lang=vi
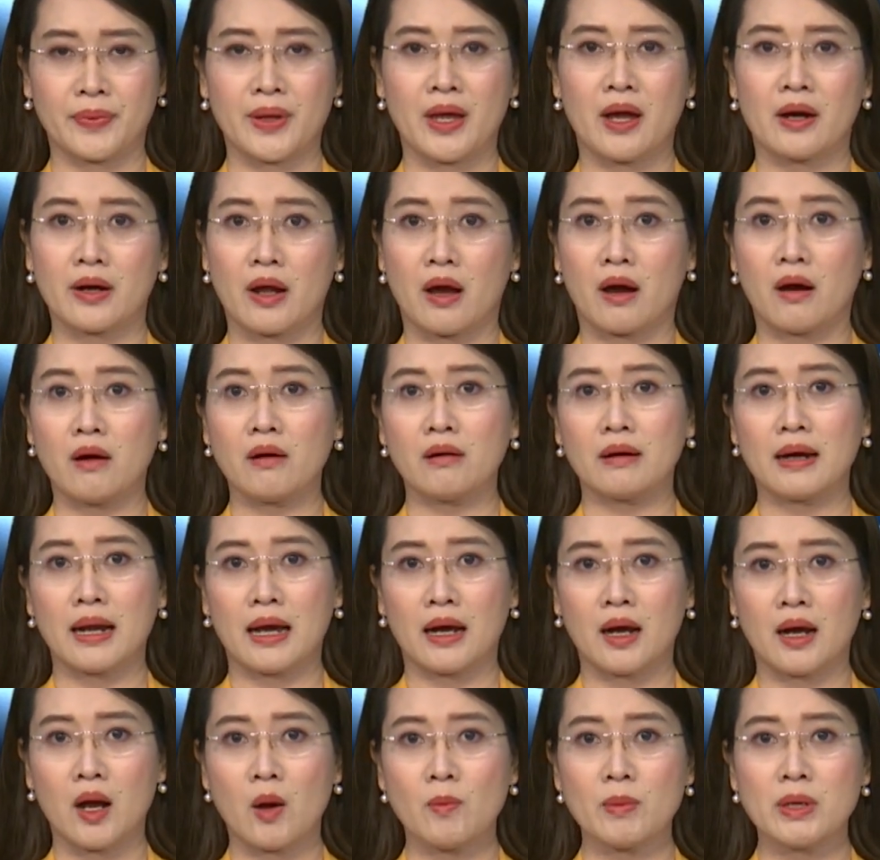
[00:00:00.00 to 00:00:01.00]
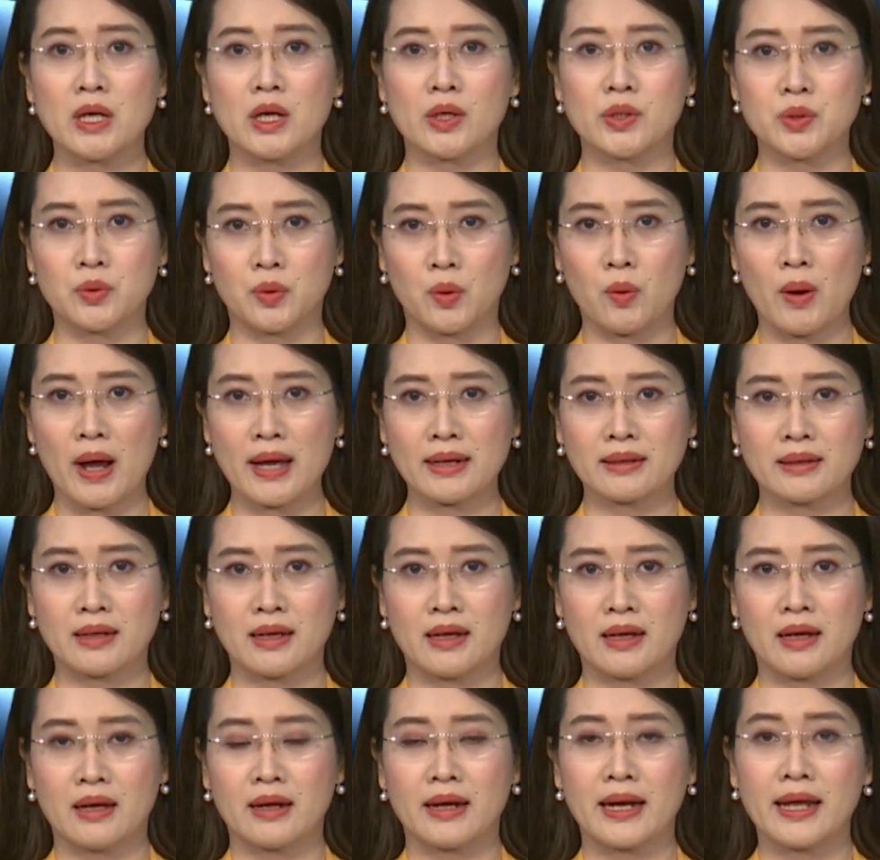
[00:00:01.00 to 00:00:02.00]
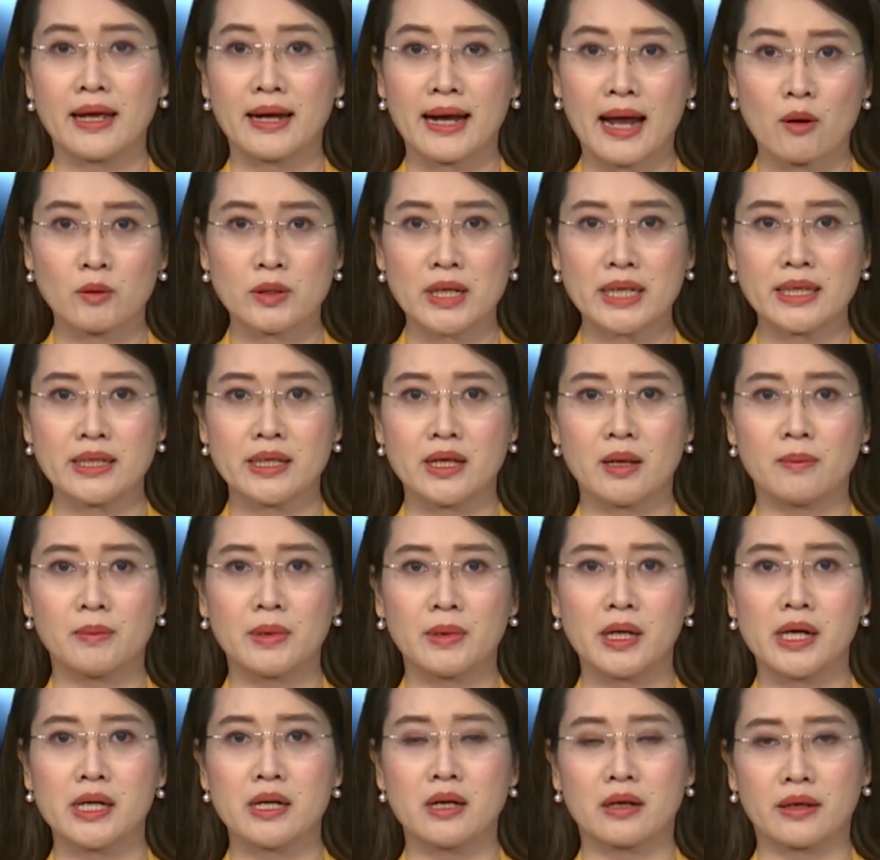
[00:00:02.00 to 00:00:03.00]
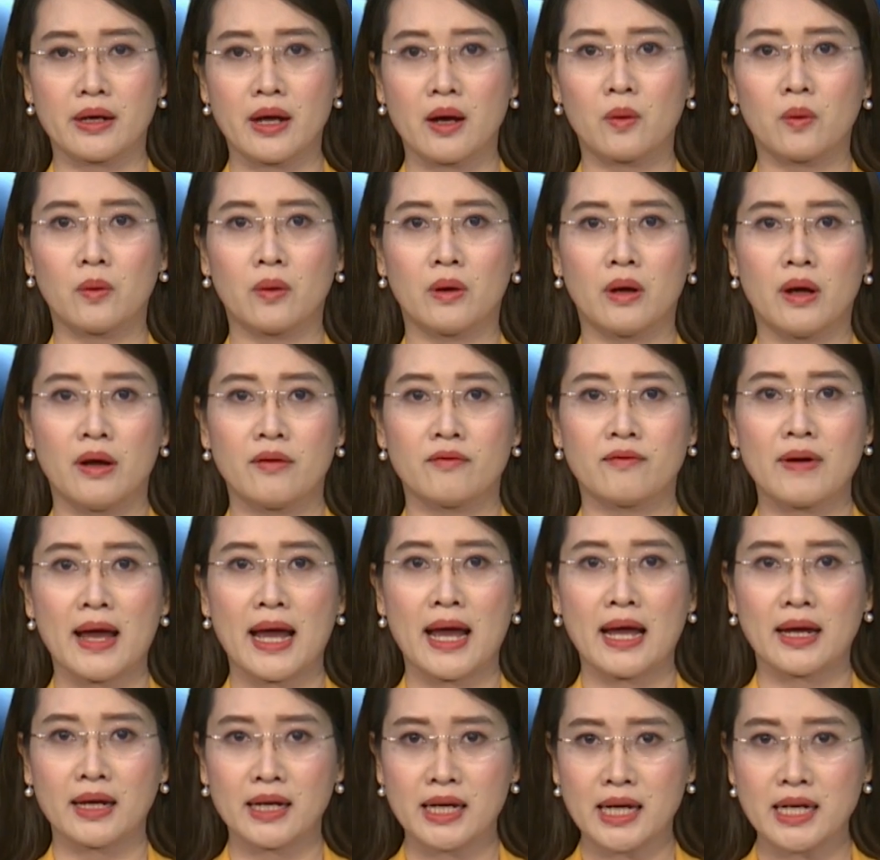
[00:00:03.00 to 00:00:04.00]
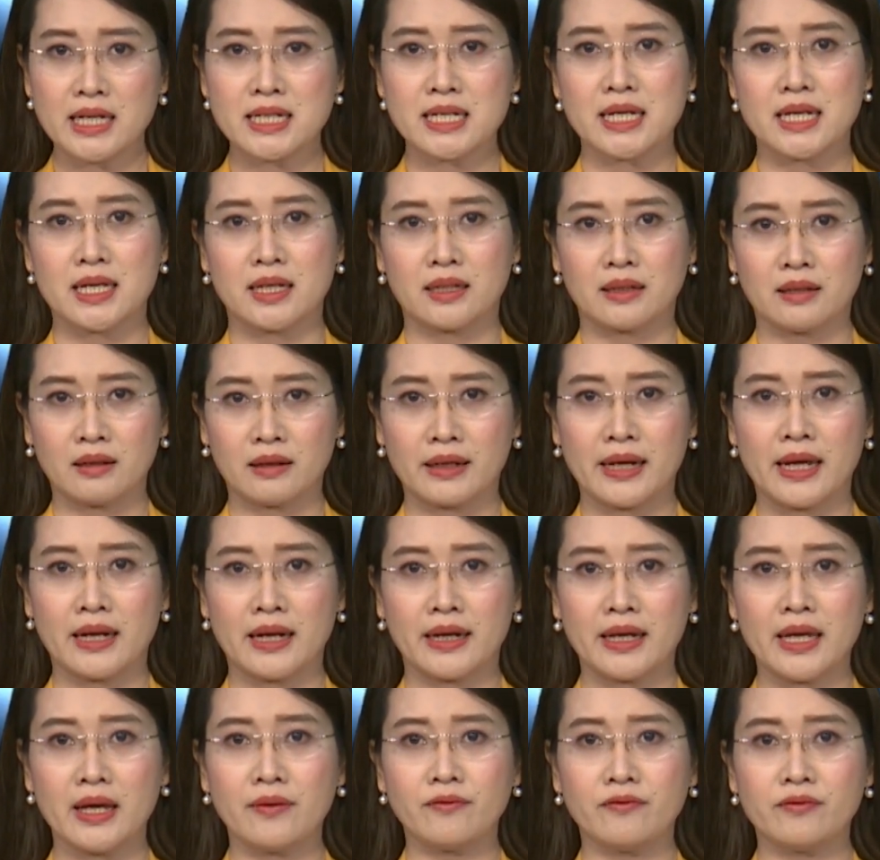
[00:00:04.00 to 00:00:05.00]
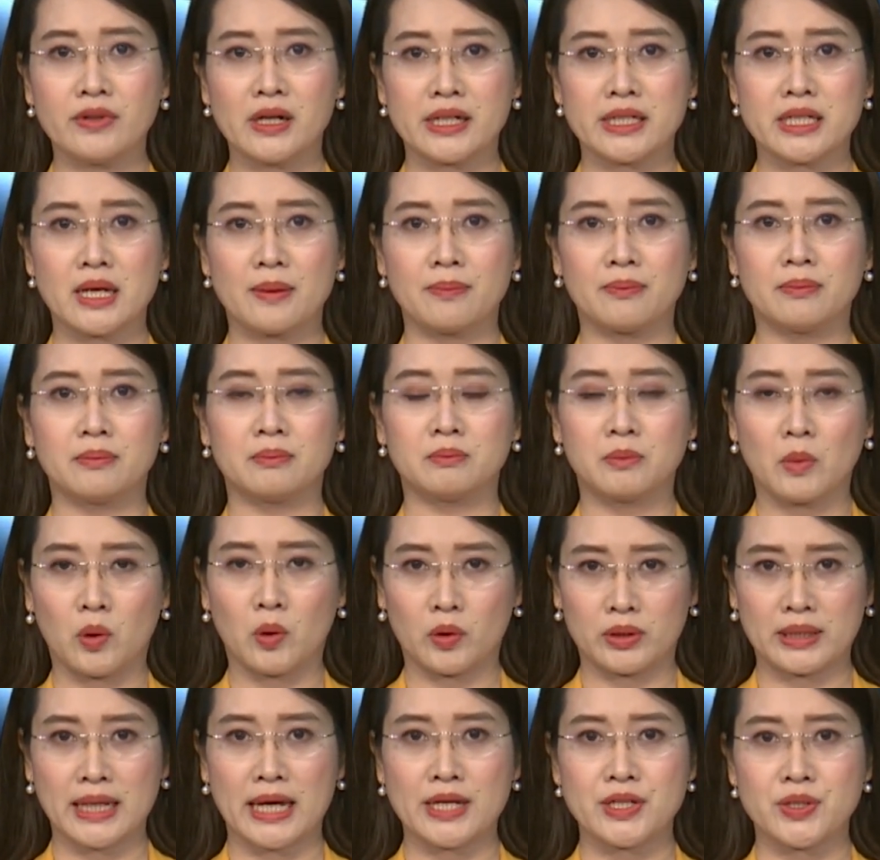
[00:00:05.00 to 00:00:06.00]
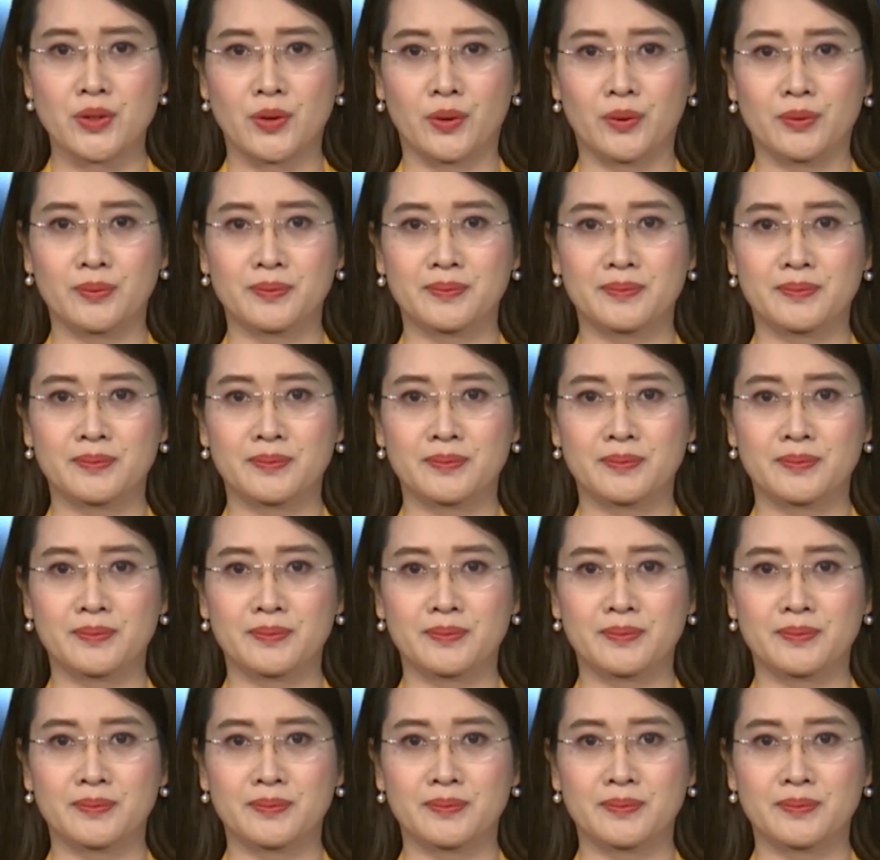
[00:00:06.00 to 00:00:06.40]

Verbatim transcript: Đó là không được chủ quan, đề cao trách nhiệm người đứng đầu và kiên trì thực hiện nghiêm phương châm bốn tại chỗ.